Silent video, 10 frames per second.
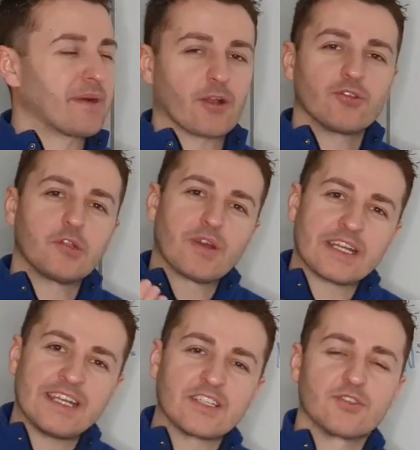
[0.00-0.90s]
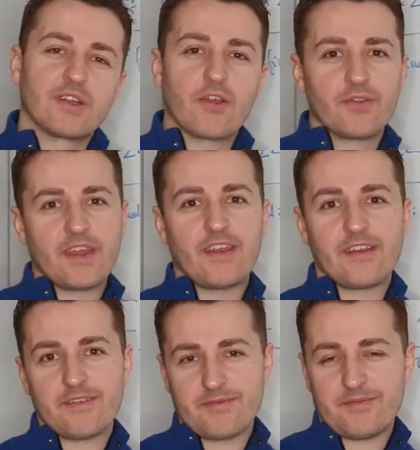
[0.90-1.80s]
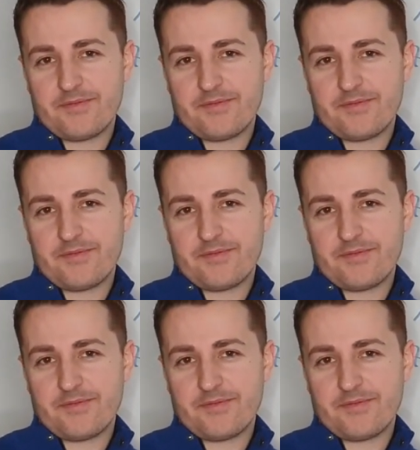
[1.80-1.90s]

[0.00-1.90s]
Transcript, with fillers: para continuar la historia donde,